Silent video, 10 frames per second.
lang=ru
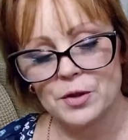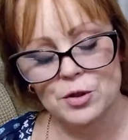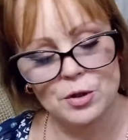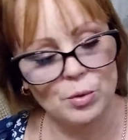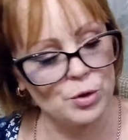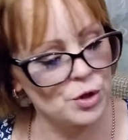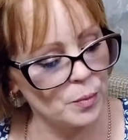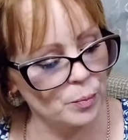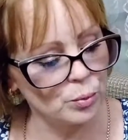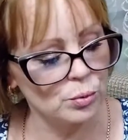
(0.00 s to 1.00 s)

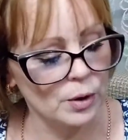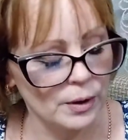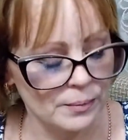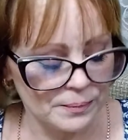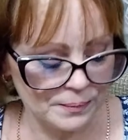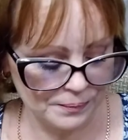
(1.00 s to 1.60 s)
фиксирующей пудры.